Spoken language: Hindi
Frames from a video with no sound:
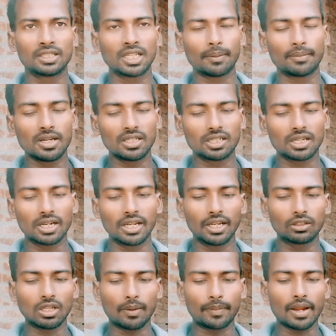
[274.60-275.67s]
जैसे आप नेक्स्ट
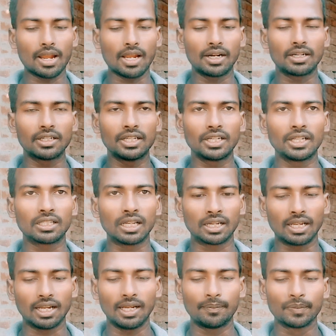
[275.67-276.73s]
करेंगे तो यहाँ पे एस डी टी एस आ
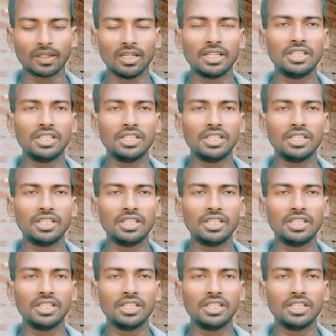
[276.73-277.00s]
गया है